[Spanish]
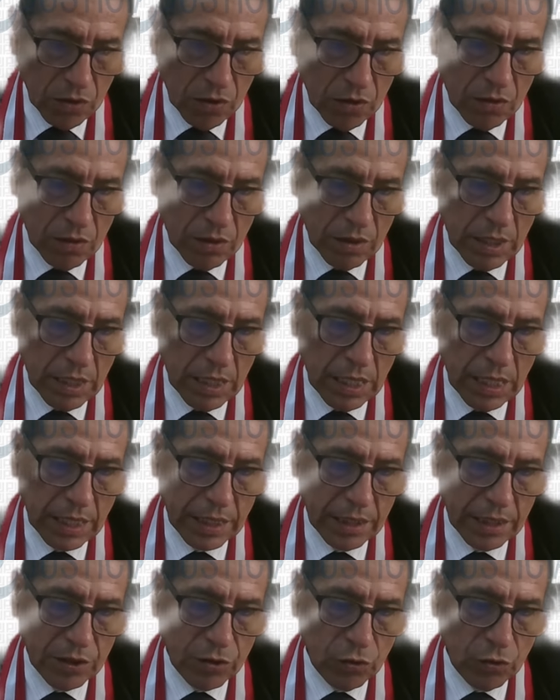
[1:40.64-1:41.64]
en
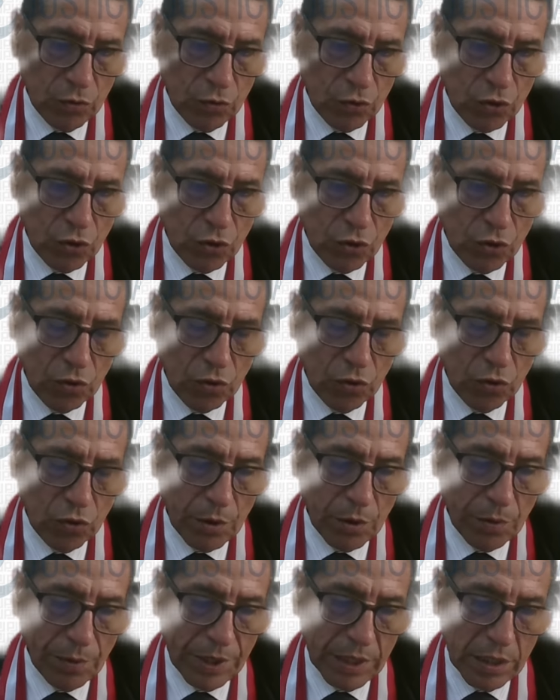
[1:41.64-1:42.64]
la sesión
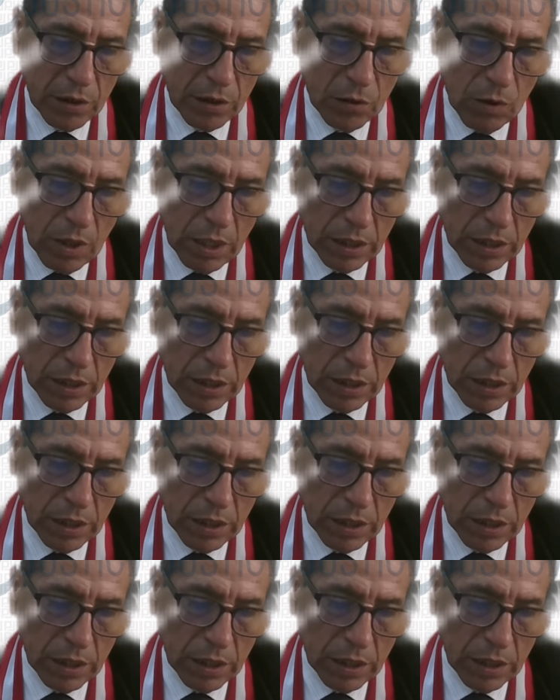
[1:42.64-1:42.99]
pasada